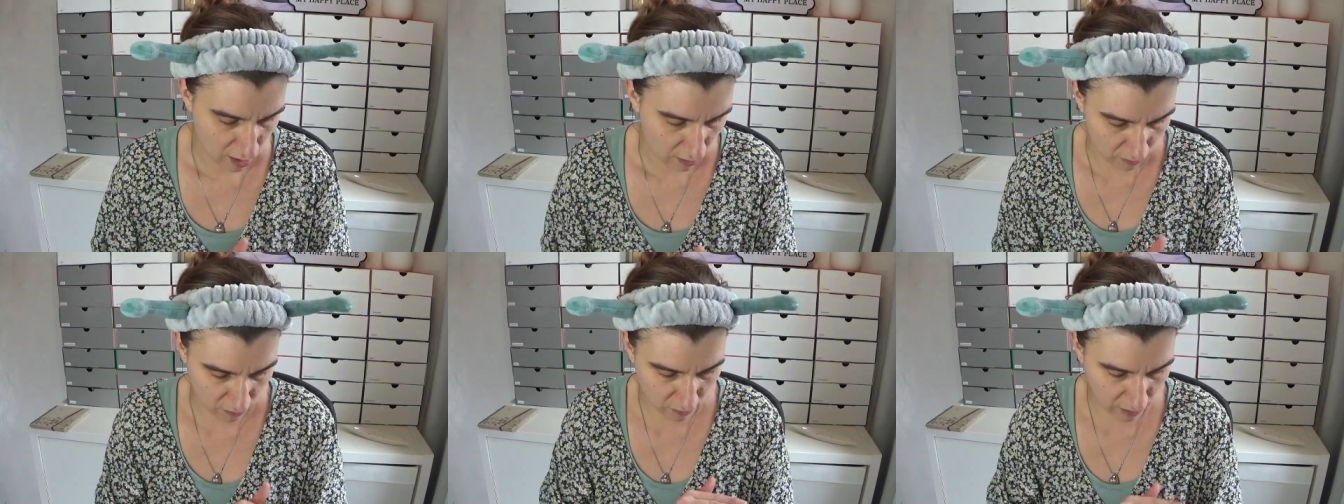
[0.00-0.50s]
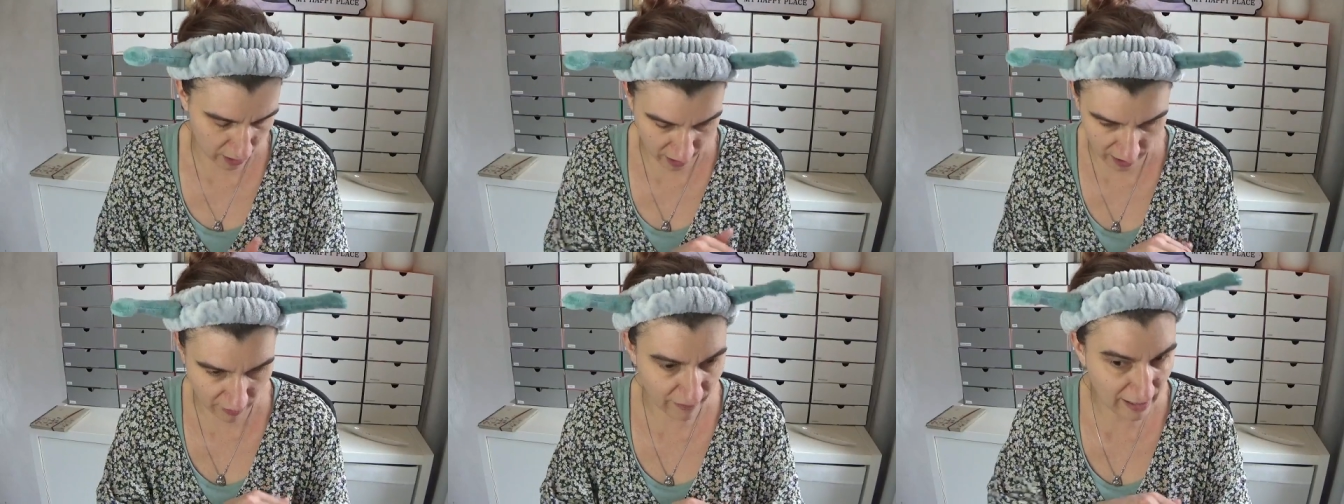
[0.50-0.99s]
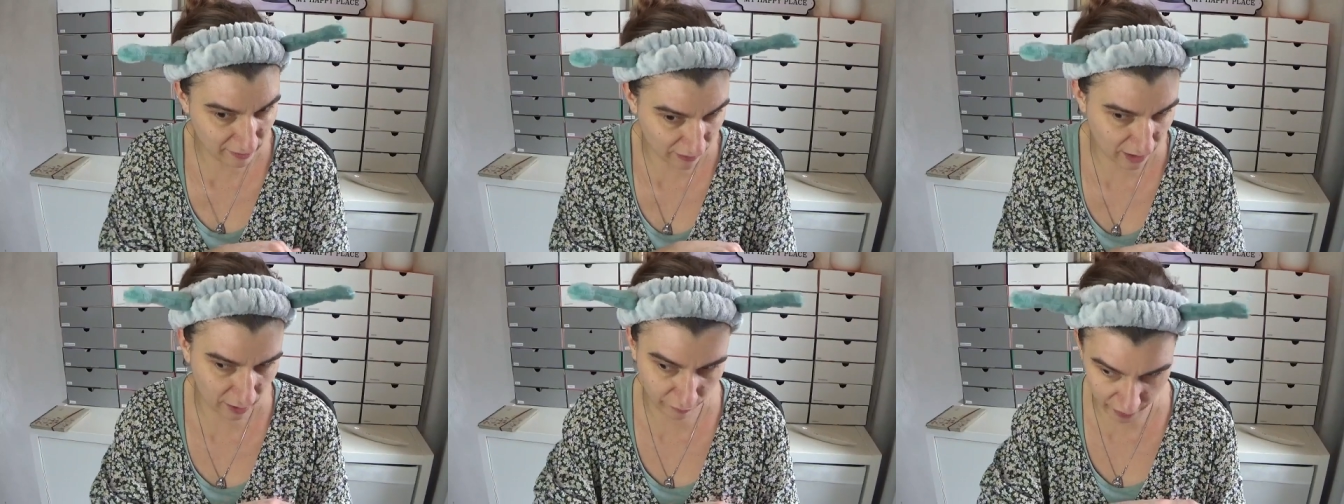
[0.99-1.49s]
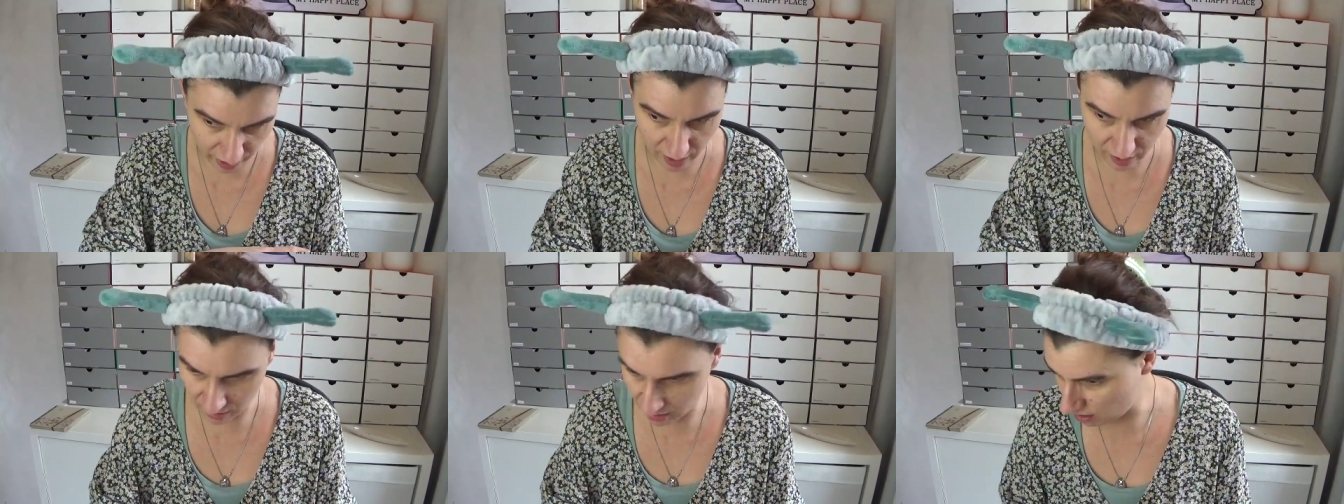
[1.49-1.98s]
Okay, ich weiß, was ich
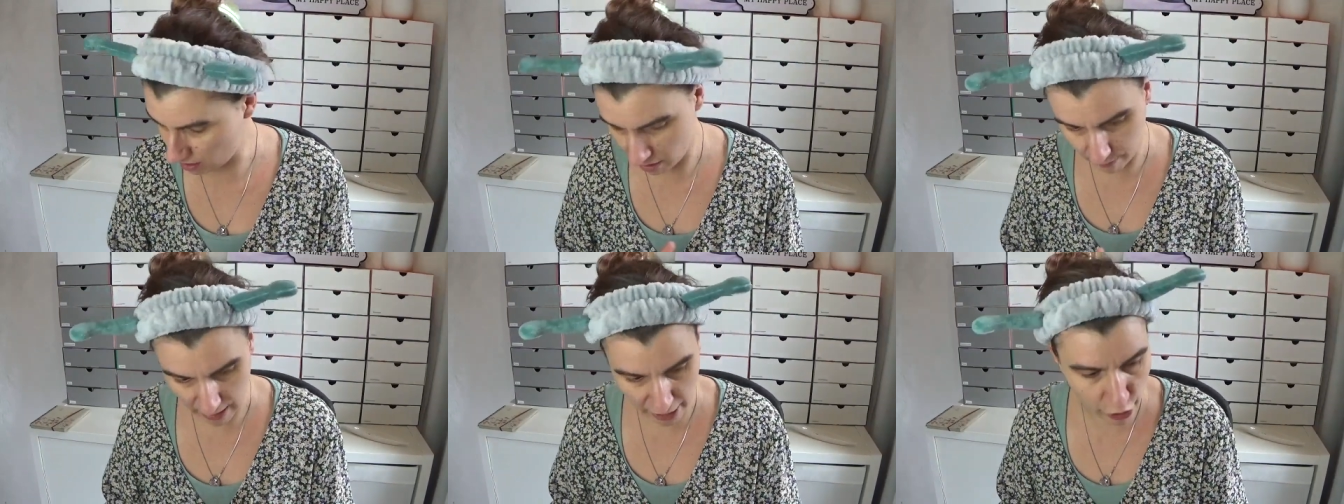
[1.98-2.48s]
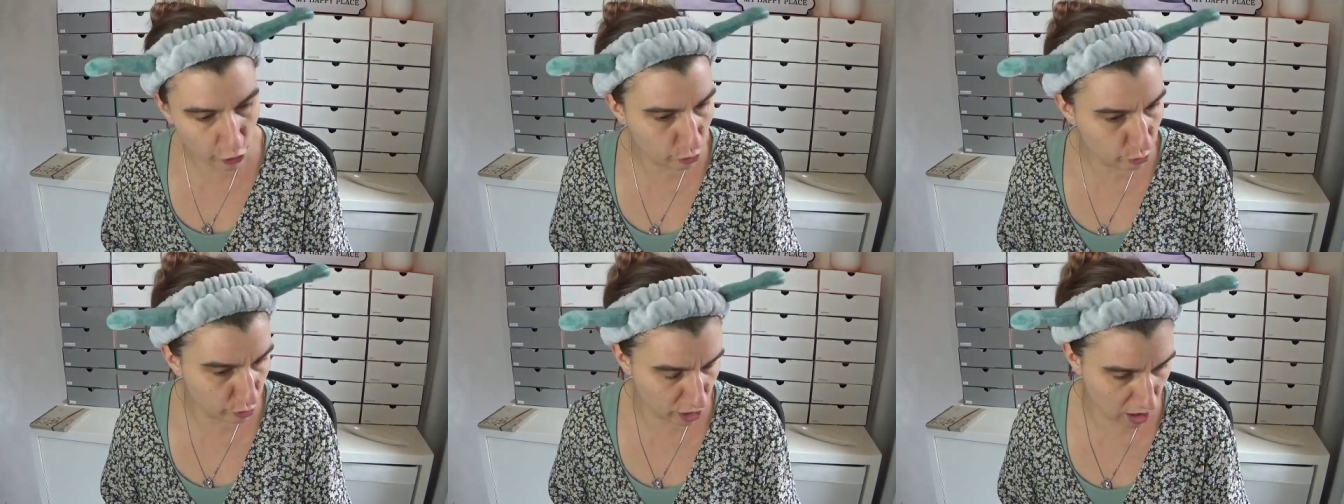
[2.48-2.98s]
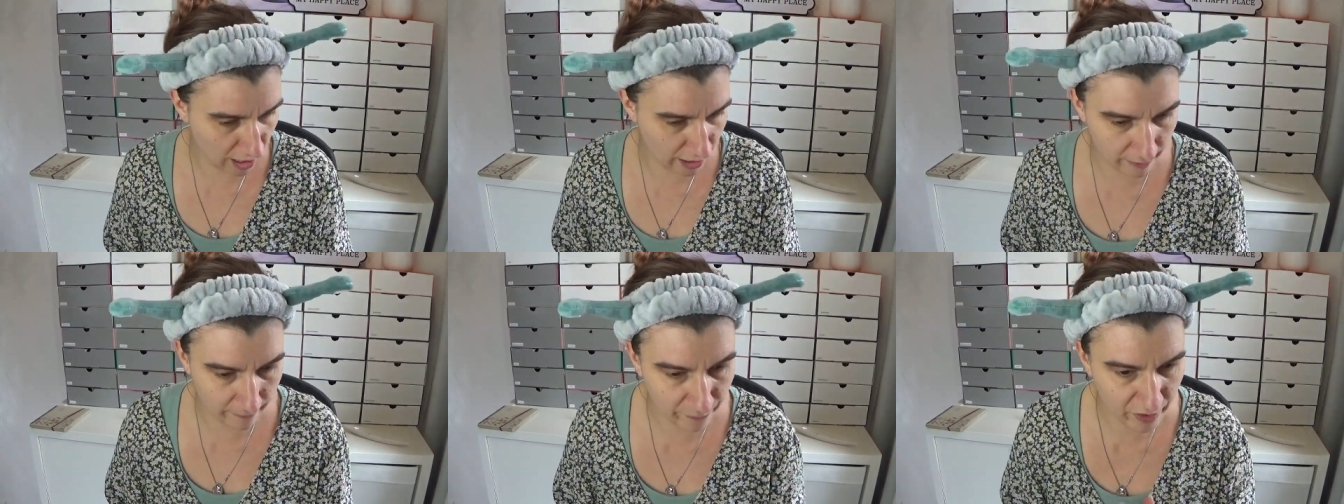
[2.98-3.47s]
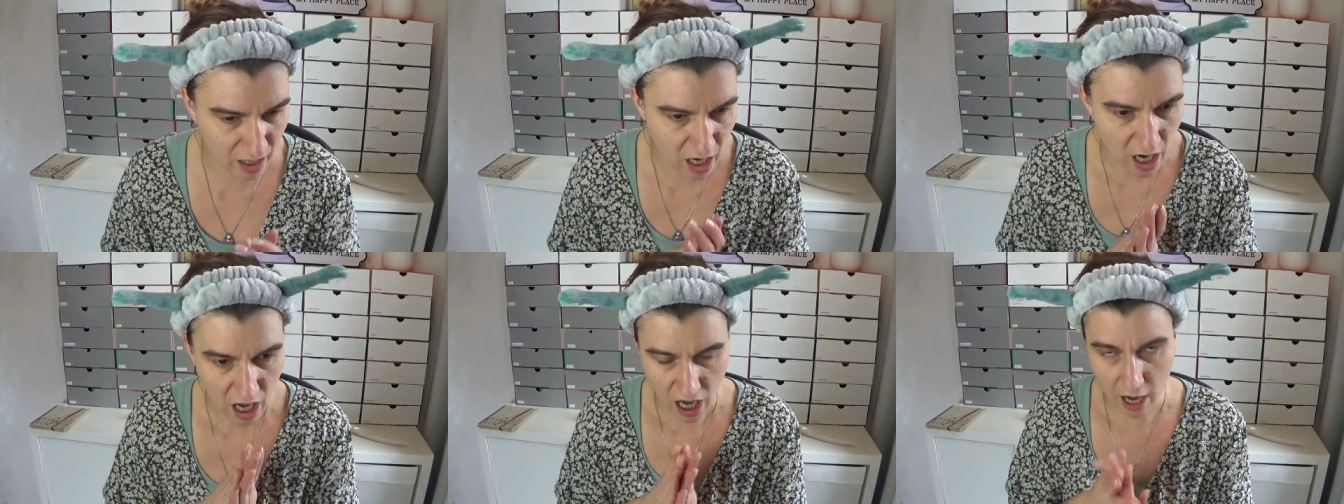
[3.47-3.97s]
vergessen habe. Ein Tüchlein
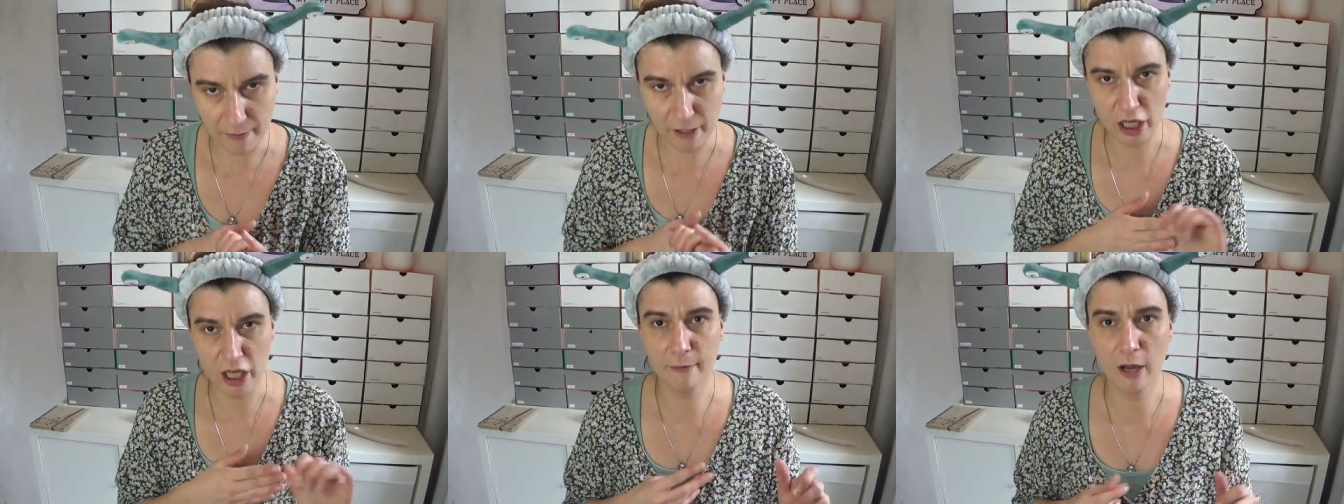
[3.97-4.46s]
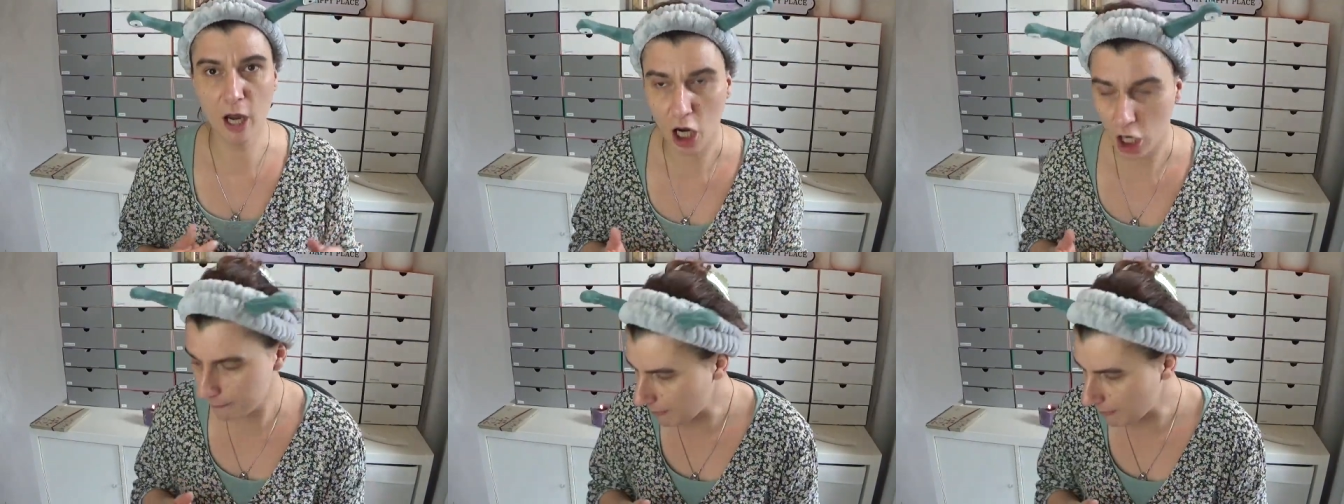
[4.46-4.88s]
habe ich hier in